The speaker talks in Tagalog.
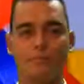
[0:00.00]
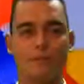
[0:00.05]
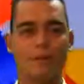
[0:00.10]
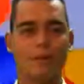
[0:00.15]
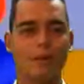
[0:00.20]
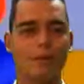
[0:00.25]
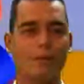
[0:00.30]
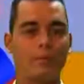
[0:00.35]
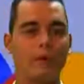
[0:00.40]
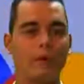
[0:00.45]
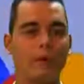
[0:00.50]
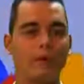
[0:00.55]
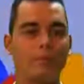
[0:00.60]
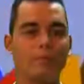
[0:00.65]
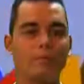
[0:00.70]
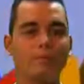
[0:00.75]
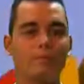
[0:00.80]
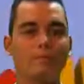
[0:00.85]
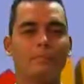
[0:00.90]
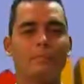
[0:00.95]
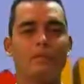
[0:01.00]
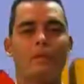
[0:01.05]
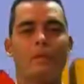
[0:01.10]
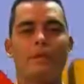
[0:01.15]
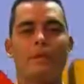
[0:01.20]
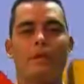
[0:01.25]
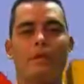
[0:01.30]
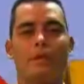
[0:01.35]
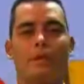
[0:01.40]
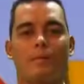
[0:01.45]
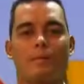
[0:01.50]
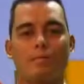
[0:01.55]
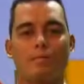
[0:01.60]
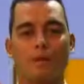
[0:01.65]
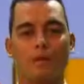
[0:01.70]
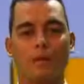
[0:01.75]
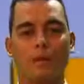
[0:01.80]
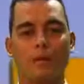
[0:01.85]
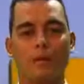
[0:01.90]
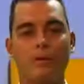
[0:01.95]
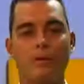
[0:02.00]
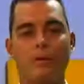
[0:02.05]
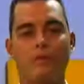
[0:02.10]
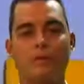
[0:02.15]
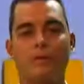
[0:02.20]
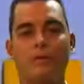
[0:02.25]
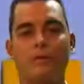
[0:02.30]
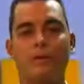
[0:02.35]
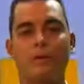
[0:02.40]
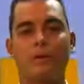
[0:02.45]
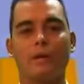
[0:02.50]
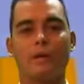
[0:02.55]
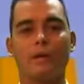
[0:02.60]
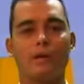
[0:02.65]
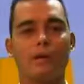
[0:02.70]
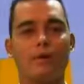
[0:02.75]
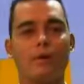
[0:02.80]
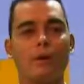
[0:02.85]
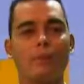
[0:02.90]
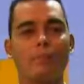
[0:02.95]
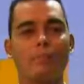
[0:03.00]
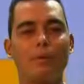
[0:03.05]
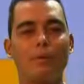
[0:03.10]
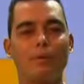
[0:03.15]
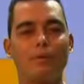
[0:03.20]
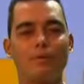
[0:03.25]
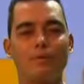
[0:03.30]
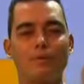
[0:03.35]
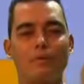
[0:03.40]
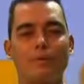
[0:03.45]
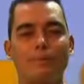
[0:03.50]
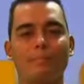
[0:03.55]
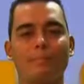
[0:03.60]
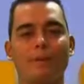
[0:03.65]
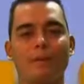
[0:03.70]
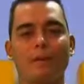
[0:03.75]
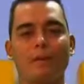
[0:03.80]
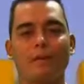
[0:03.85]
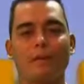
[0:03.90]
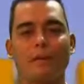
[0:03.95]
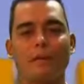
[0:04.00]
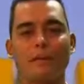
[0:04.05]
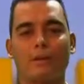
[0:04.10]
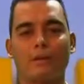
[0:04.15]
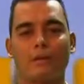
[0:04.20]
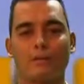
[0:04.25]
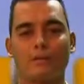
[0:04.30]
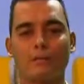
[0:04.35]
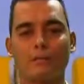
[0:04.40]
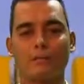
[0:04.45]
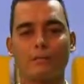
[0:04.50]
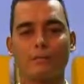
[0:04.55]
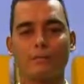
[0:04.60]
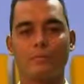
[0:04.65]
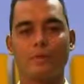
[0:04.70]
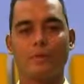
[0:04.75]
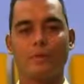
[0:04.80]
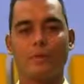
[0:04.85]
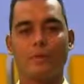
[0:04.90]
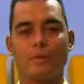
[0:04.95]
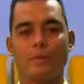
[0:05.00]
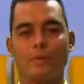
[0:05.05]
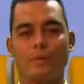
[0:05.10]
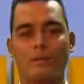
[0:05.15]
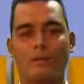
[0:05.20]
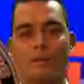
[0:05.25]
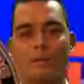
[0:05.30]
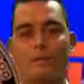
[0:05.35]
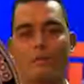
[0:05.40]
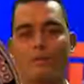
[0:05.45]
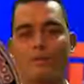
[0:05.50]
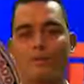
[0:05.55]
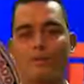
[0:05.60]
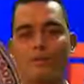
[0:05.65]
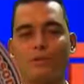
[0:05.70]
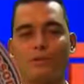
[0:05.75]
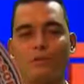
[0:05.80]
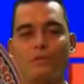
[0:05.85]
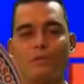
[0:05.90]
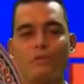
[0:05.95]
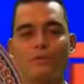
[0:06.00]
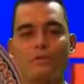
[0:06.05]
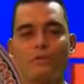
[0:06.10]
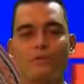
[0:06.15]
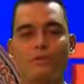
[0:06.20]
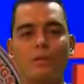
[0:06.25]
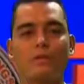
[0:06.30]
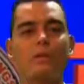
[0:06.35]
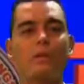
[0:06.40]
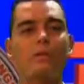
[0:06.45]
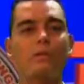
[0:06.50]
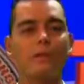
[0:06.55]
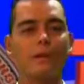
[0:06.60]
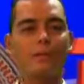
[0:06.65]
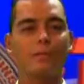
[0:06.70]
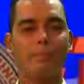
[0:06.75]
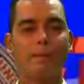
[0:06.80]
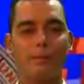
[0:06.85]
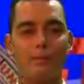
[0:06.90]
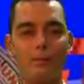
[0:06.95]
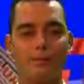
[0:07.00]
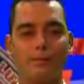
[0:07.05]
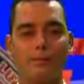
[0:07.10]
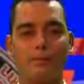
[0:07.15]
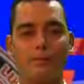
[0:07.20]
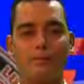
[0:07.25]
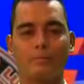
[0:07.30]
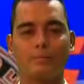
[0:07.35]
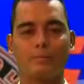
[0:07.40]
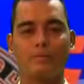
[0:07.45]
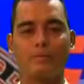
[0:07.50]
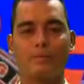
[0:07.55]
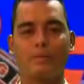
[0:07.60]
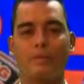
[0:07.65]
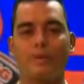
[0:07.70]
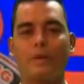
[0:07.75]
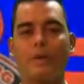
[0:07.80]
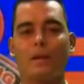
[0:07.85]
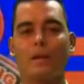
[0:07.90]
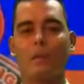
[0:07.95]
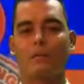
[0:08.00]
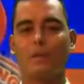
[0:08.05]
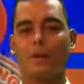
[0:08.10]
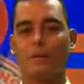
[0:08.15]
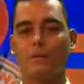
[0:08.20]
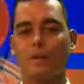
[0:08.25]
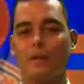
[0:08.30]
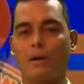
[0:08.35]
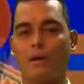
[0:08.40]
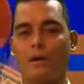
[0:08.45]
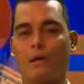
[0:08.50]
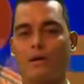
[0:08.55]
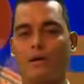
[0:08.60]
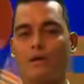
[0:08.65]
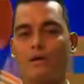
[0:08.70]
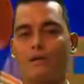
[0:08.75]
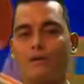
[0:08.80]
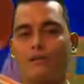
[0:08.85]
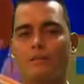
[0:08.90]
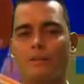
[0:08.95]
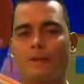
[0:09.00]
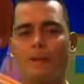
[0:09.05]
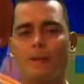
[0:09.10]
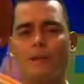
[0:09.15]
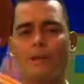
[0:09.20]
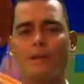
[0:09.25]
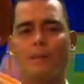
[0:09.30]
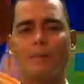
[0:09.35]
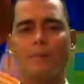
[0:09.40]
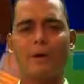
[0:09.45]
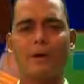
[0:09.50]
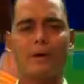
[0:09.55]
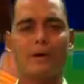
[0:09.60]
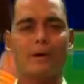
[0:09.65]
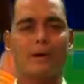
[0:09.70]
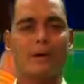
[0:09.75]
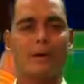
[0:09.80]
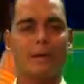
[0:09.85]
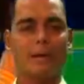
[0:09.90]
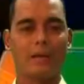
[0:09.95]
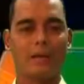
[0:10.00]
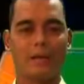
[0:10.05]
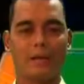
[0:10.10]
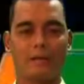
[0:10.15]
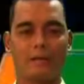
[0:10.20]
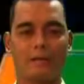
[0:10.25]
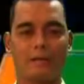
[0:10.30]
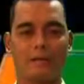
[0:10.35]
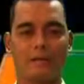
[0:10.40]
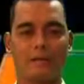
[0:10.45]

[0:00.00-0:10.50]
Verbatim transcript: Dalawa, patanong. Ito ang pangungusap na nagtatanong. Nagtatapos ito sa tandang pananong. Halimbawa, saan ka ba nanggaling?